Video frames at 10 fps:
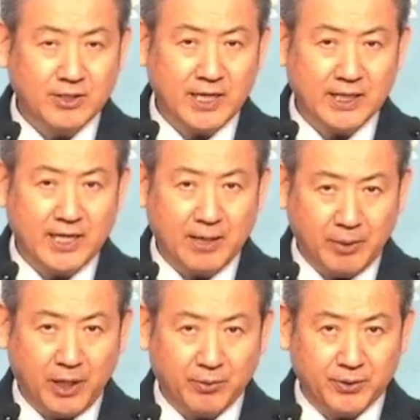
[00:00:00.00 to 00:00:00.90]
성장이
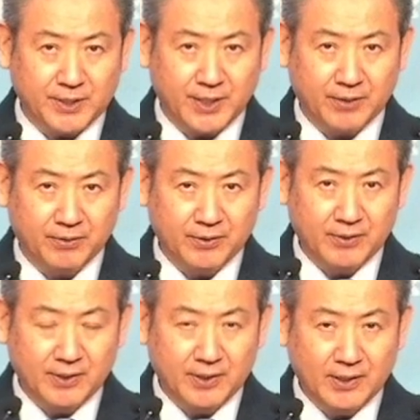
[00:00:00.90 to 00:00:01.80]
예비되고 있어요.
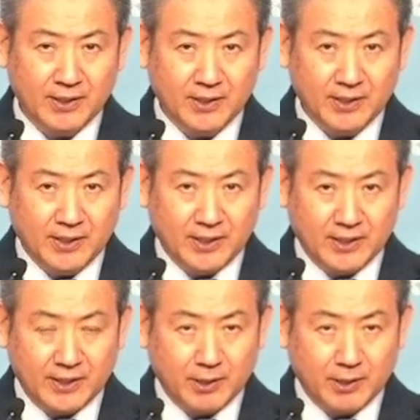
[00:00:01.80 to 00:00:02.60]
어,